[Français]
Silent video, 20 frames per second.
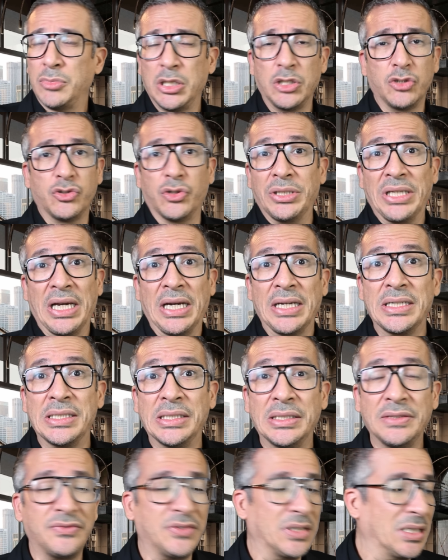J'en ai rien
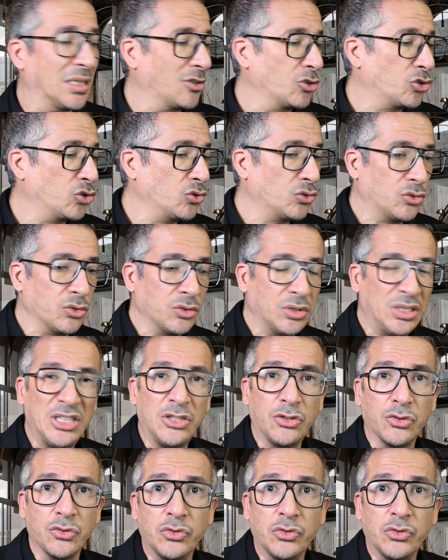à faire. Je te dis que